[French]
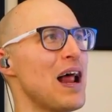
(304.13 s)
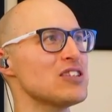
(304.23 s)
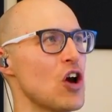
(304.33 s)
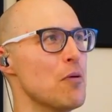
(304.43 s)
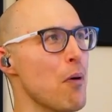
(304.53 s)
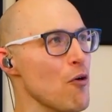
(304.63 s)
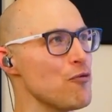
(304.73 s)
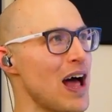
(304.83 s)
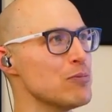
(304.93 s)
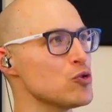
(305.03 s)
on place un beau
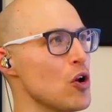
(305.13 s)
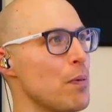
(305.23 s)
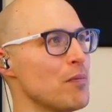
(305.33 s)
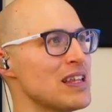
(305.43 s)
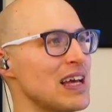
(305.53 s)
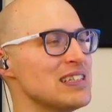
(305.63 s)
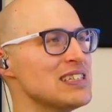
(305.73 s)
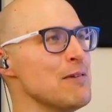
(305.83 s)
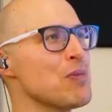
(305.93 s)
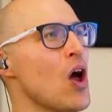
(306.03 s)
flamme sur le premier temps
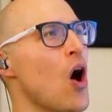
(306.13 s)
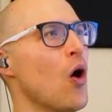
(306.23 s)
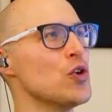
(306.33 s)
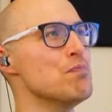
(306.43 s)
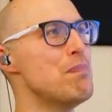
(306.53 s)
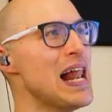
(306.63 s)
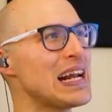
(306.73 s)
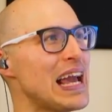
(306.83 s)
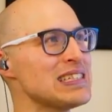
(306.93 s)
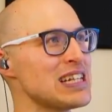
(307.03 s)
ici, on a une
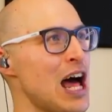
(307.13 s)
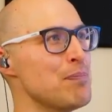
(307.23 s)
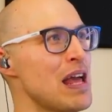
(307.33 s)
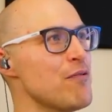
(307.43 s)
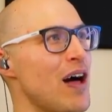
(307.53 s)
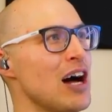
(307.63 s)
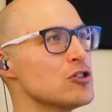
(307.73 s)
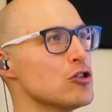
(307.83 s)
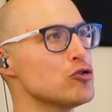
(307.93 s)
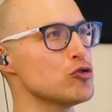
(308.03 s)
belle caisse là bien
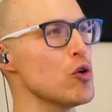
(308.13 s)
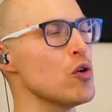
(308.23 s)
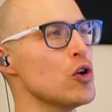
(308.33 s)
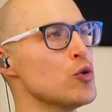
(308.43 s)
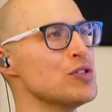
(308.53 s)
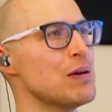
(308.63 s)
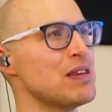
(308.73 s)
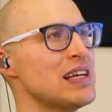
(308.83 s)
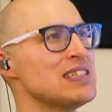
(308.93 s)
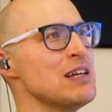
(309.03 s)
Tranche sur le deuxième
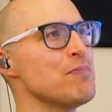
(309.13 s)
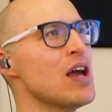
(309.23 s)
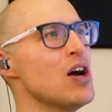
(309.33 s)
temps ici.